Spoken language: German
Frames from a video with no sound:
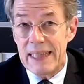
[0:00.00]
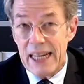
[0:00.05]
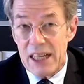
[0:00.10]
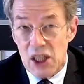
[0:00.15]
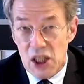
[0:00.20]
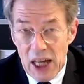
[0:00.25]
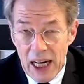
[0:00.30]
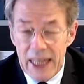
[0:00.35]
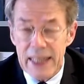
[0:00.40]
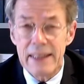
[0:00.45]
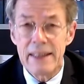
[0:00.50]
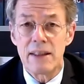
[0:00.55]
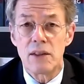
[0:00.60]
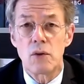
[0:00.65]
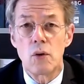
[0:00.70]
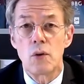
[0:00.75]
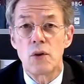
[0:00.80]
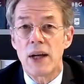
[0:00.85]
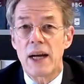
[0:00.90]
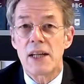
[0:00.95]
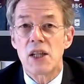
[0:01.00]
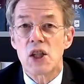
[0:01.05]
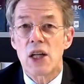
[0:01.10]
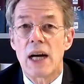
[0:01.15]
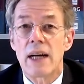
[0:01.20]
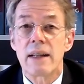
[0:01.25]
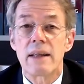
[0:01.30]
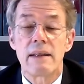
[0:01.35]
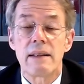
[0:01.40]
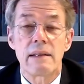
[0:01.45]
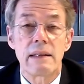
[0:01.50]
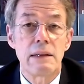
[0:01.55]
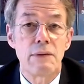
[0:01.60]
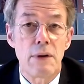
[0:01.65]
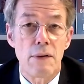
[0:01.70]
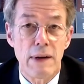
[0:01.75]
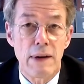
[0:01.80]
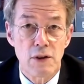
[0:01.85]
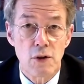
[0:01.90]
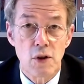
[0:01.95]
Die entscheidende Grundrechtsschranke
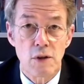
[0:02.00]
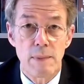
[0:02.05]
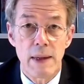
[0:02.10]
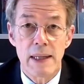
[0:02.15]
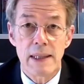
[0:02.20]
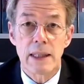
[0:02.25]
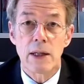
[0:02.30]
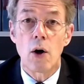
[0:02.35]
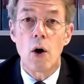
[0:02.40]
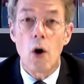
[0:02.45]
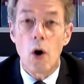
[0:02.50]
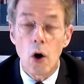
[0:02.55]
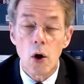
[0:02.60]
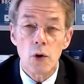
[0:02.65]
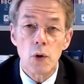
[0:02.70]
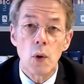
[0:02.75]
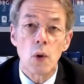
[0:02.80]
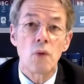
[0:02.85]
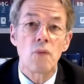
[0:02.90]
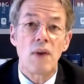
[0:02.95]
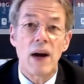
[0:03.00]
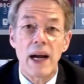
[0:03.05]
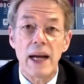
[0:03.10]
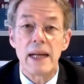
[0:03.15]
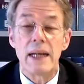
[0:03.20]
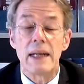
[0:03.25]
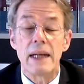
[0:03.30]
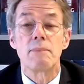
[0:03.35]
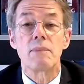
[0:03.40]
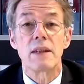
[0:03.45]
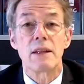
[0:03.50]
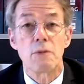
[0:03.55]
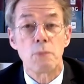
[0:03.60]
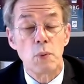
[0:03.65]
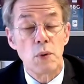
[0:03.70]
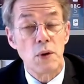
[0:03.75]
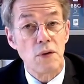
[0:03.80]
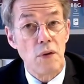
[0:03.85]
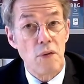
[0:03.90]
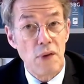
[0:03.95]
ist die verfassungsmäßige Ordnung, weil
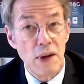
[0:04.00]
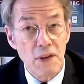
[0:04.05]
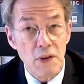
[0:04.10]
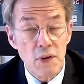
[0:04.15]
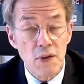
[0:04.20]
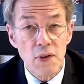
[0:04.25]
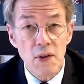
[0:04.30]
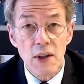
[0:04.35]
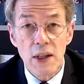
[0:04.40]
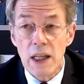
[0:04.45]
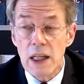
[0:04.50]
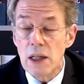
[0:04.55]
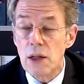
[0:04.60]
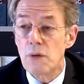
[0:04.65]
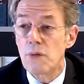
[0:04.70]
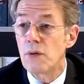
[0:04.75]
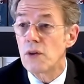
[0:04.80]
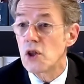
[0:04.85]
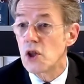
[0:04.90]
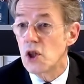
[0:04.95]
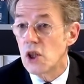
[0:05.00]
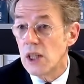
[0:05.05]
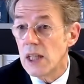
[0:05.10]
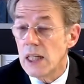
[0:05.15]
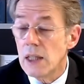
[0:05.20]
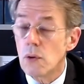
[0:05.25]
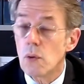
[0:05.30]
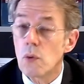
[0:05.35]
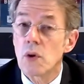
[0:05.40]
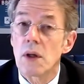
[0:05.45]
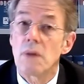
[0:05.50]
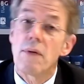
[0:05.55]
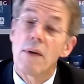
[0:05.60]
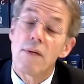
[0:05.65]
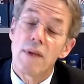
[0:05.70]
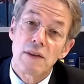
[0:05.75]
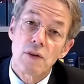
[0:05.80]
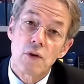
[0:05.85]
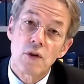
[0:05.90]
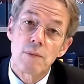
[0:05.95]
das Bundesverfassungsgericht versteht
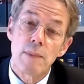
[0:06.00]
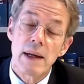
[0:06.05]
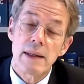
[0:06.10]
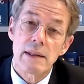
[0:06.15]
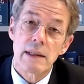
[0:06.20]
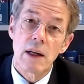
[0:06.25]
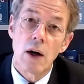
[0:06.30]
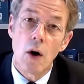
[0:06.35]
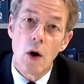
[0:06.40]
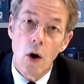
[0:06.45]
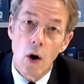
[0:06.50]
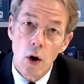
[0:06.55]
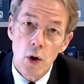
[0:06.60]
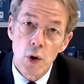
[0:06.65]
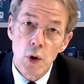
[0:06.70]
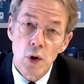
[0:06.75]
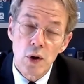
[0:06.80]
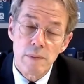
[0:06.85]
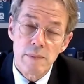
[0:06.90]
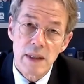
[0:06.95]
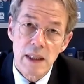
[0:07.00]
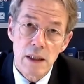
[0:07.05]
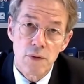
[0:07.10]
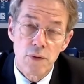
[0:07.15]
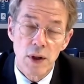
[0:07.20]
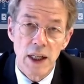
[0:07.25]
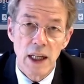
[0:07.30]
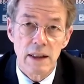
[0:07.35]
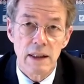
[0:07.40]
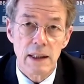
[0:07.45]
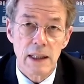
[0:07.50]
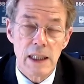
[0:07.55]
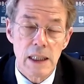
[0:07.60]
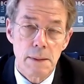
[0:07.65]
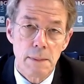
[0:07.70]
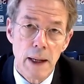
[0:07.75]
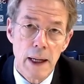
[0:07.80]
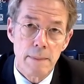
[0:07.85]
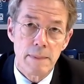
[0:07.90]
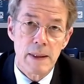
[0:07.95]
unter verfassungsmäßiger Ordnung im Sinne von
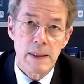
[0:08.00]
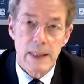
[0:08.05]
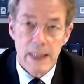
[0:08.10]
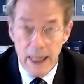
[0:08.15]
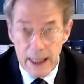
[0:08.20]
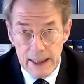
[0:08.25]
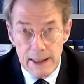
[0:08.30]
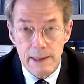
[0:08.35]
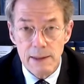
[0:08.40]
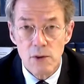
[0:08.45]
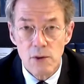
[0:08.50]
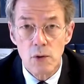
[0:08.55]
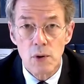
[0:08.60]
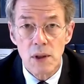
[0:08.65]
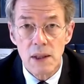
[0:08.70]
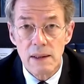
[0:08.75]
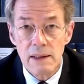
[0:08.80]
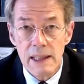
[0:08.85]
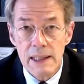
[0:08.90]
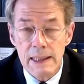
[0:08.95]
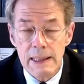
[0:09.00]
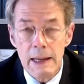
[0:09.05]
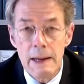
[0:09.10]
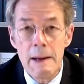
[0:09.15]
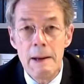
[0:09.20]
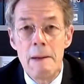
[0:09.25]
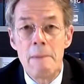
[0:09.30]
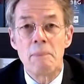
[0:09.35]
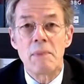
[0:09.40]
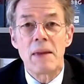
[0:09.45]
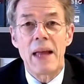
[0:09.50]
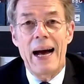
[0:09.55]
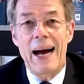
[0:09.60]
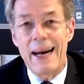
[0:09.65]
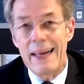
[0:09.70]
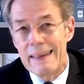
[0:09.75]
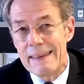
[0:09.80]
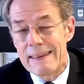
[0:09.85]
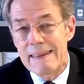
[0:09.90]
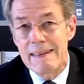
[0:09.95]
Artikel 2 Absatz 1 Grundgesetz
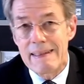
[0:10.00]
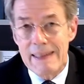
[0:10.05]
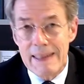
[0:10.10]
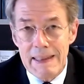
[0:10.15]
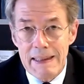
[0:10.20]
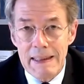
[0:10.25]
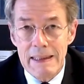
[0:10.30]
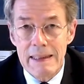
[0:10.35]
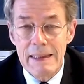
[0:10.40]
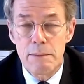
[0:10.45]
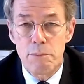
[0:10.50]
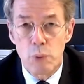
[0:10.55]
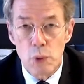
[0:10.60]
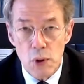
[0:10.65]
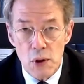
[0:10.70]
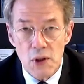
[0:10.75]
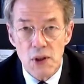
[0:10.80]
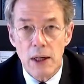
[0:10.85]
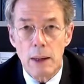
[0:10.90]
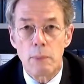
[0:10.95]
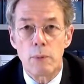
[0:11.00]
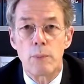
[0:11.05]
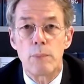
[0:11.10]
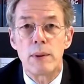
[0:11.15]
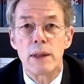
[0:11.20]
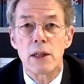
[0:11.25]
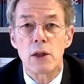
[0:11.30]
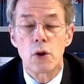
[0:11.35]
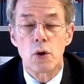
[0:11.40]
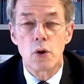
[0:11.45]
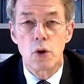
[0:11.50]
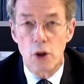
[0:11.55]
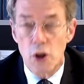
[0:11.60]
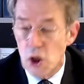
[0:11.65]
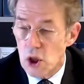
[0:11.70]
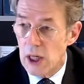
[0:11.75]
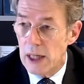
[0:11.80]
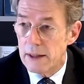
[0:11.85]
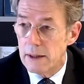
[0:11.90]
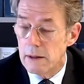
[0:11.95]
alle Gesetze der Bundesrepublik
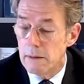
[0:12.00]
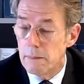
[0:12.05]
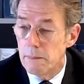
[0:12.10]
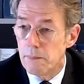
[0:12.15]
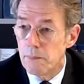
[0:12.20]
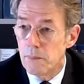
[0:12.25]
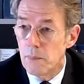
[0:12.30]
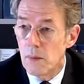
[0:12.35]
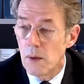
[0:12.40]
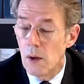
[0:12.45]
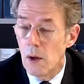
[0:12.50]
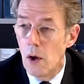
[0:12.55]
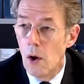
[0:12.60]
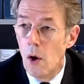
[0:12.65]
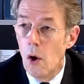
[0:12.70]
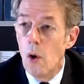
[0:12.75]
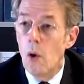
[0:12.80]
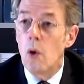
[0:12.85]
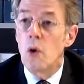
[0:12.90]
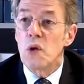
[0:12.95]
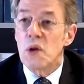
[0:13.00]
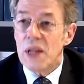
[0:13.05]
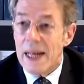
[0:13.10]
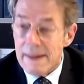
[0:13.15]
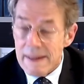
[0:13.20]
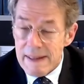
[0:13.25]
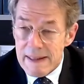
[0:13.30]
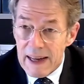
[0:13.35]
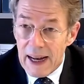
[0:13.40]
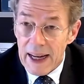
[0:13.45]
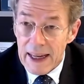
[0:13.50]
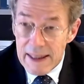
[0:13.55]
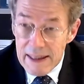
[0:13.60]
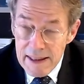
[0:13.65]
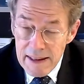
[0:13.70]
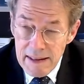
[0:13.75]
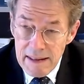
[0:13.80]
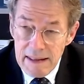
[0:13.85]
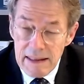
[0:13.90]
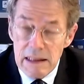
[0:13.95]
Deutschland. Und das
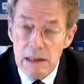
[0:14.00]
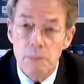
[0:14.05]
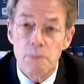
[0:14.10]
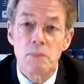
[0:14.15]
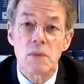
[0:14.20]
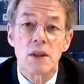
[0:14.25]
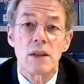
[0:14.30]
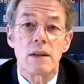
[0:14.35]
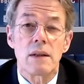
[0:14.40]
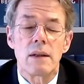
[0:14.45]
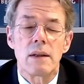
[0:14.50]
heißt,